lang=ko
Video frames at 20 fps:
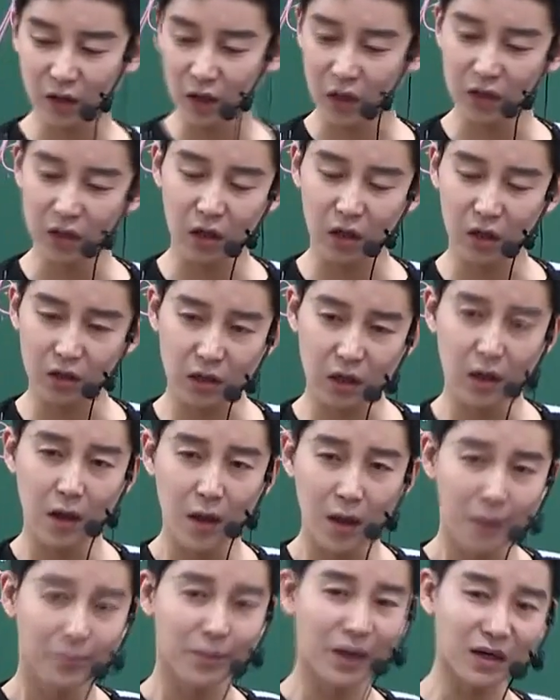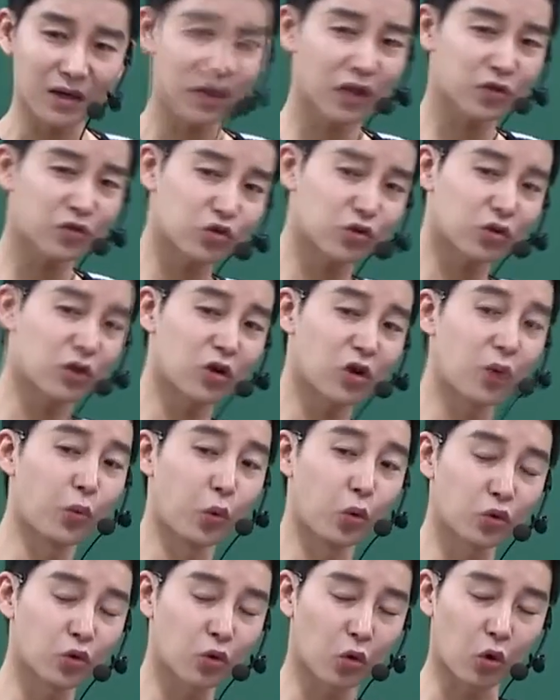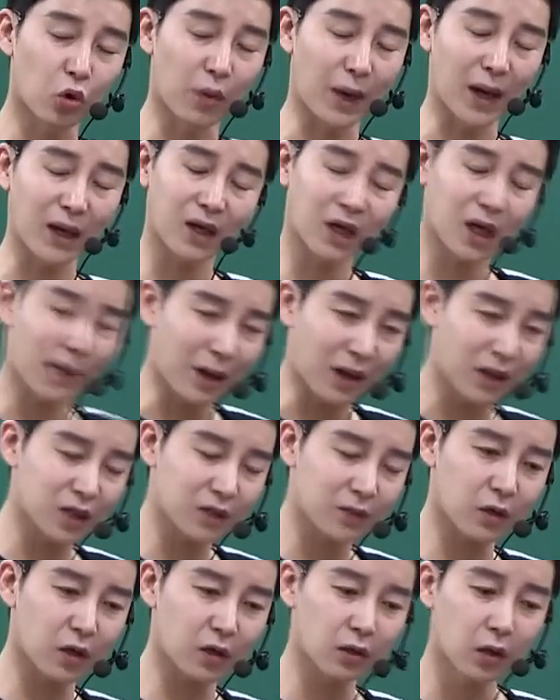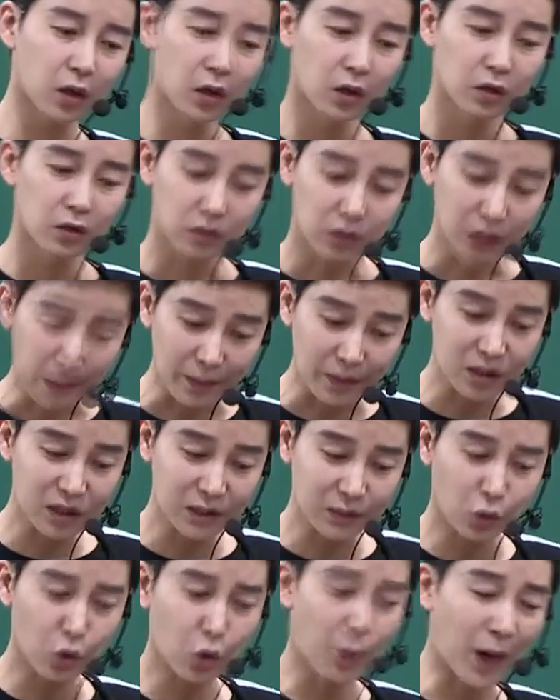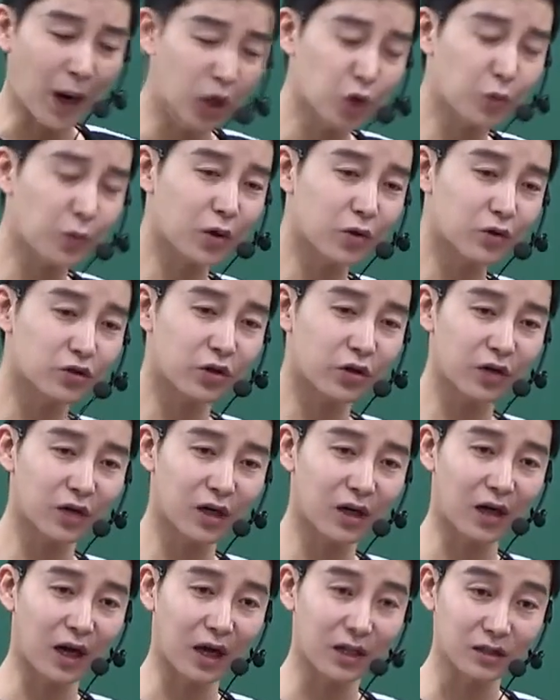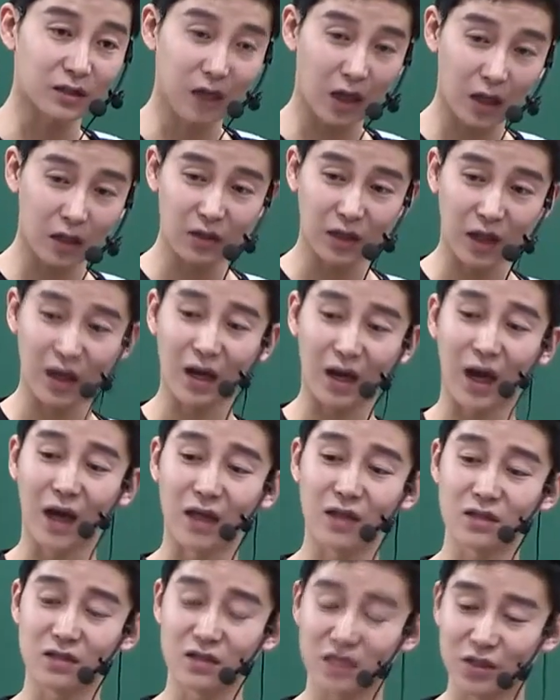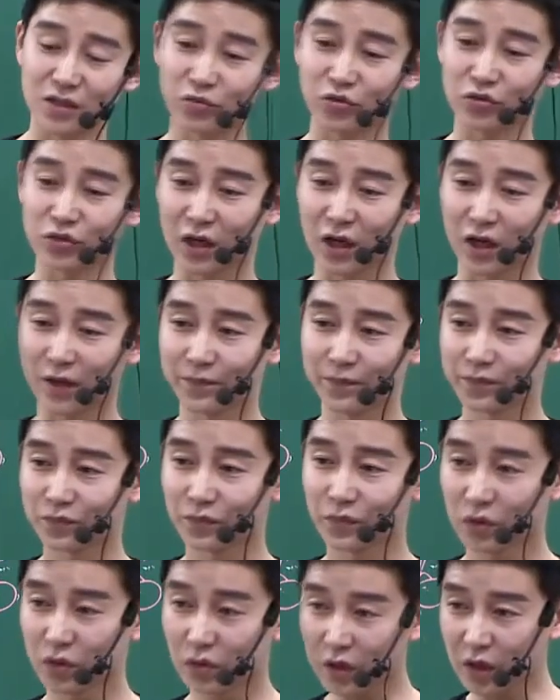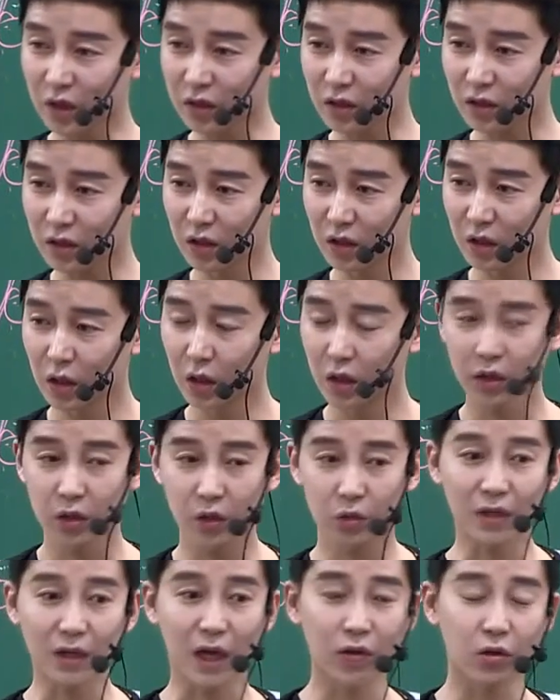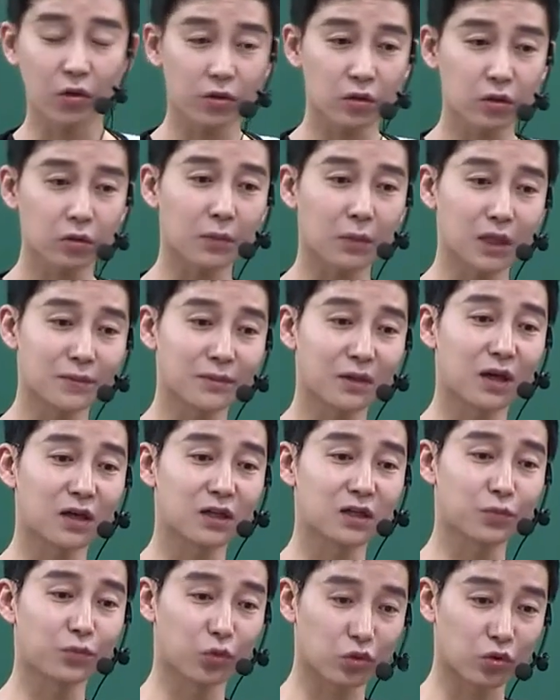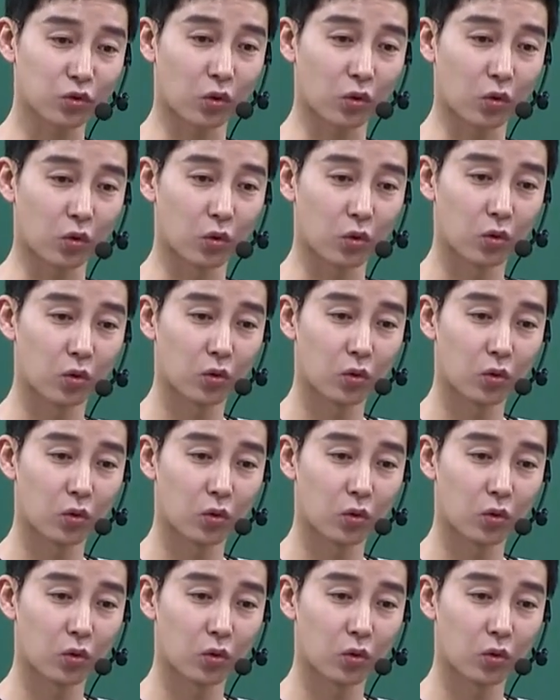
게 아니라 그냥 빠르게 쭉 읽어보는 거고, 만약에 막히면 답안지 보고 바로바로 처리가 가능한 내가 아는 지문이야. 오케이? 그리고 단어는 마지막까지 보는 거고.